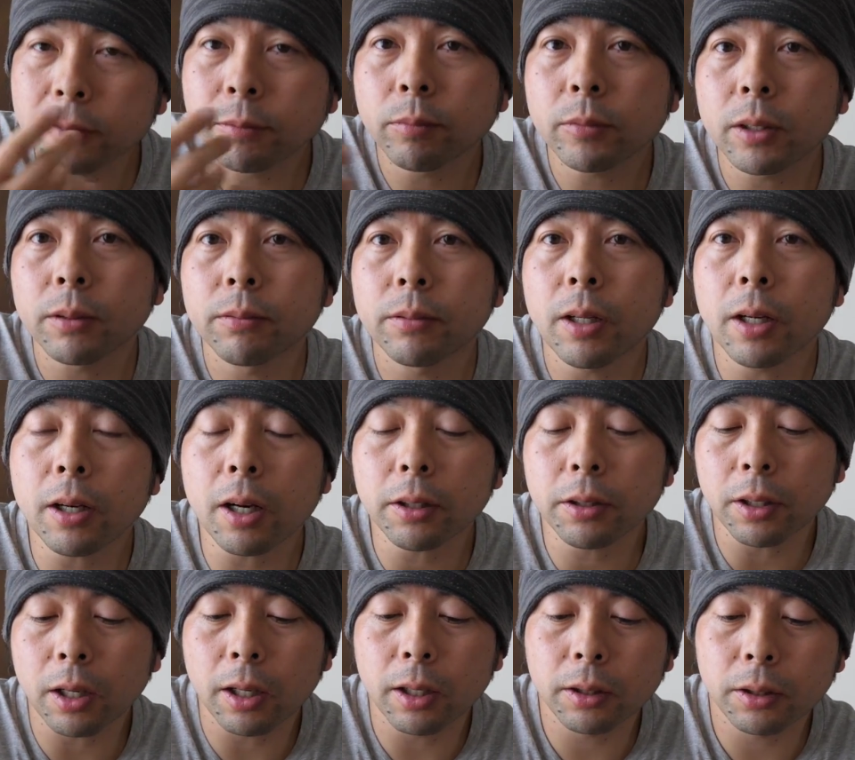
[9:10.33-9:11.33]
なんか中
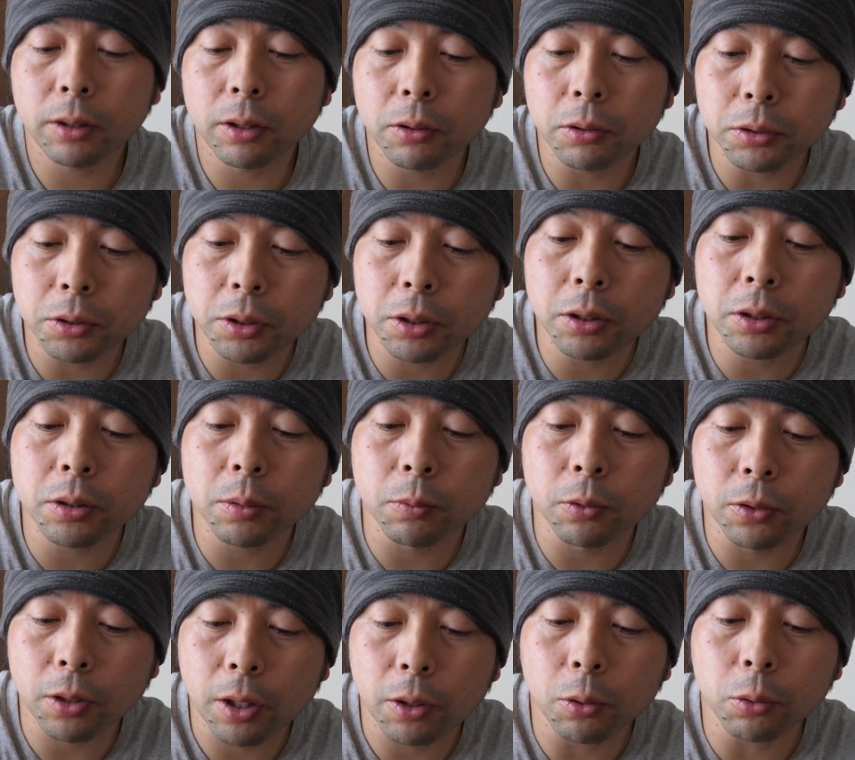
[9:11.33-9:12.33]
に入ってるチーズ
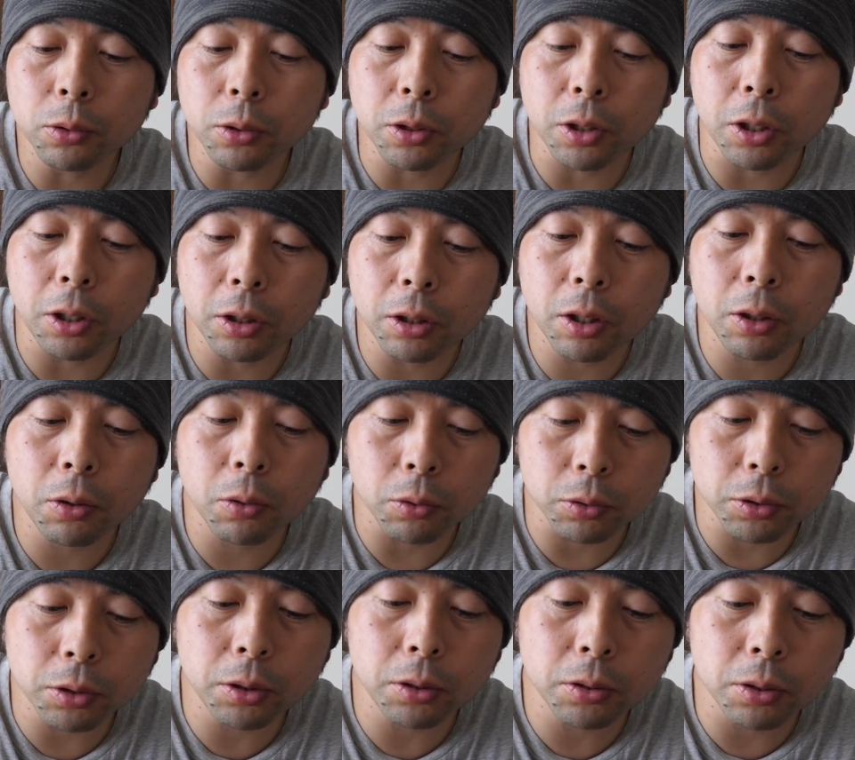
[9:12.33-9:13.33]
もねよく効いてる
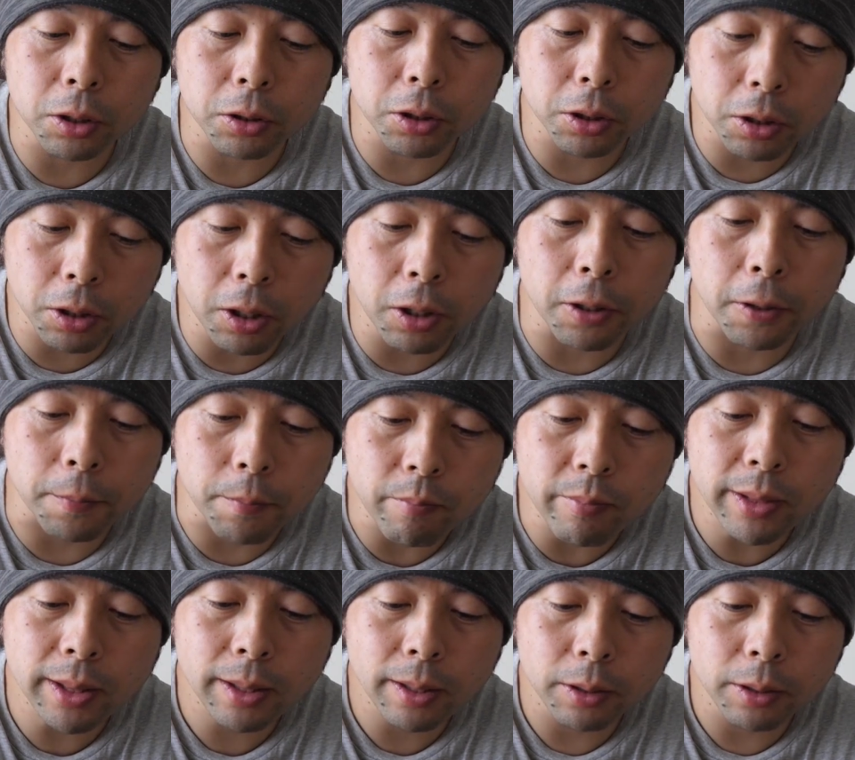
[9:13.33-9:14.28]
よチーズがしっかり